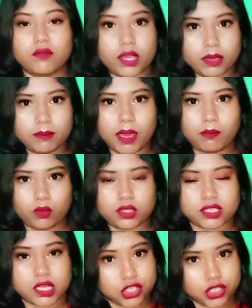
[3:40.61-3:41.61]
वही मैं आप लोगों
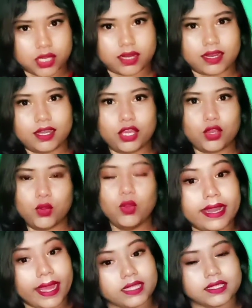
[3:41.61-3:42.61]
के साथ शेयर कर रही हूँ
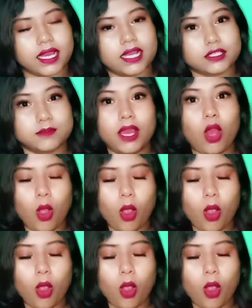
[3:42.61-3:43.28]
नेक्स्ट गाइस मैं